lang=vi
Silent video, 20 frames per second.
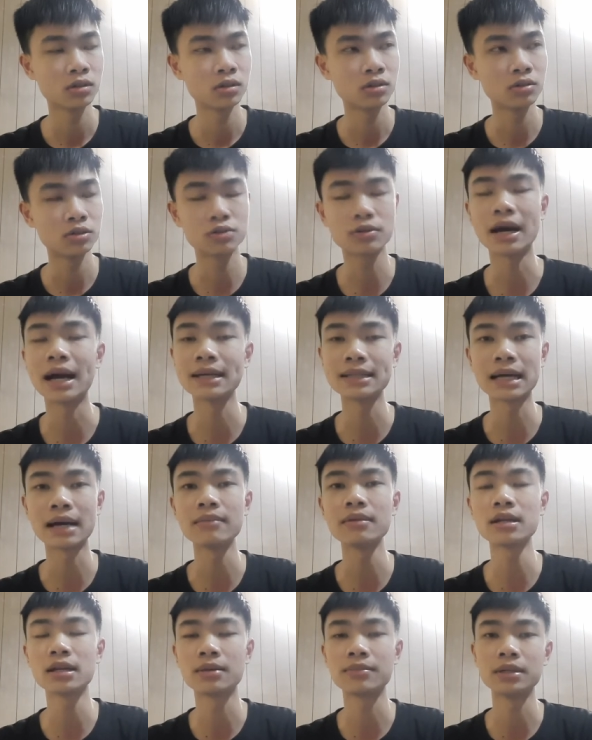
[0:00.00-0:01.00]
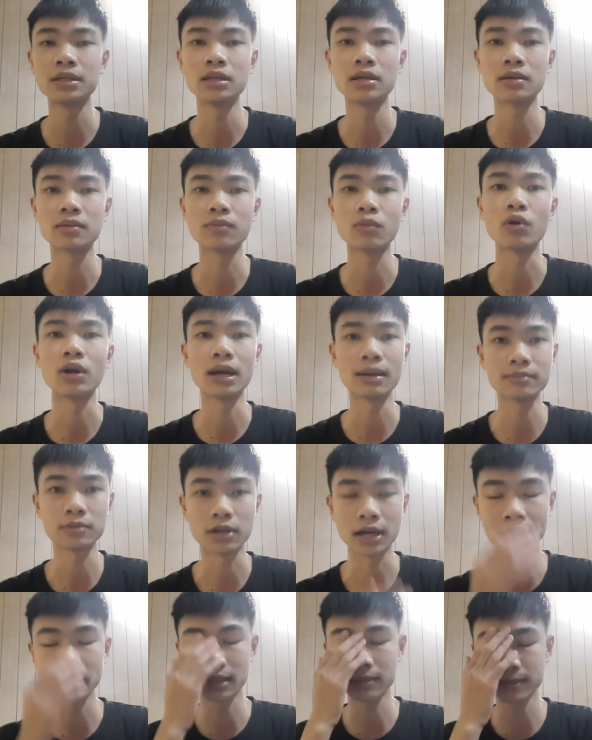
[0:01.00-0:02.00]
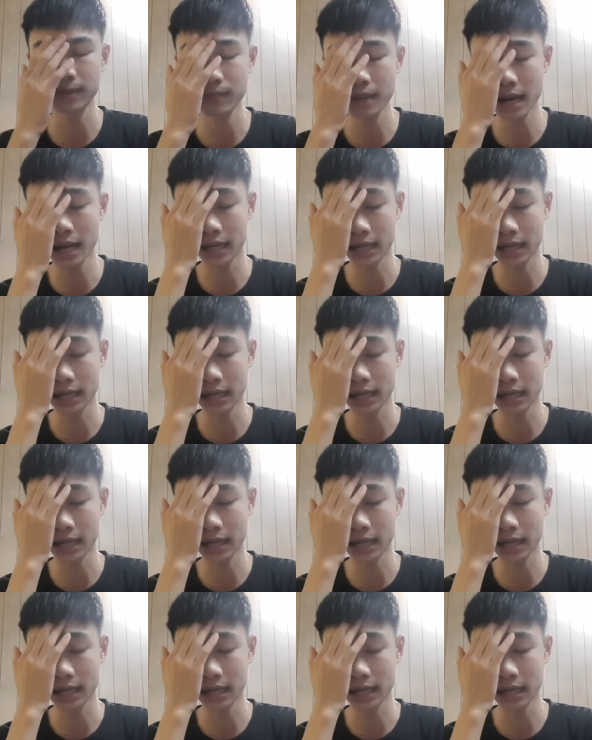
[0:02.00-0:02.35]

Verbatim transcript: nói chung hai tháng này là mình được một năm rồi, hai tháng tháng ba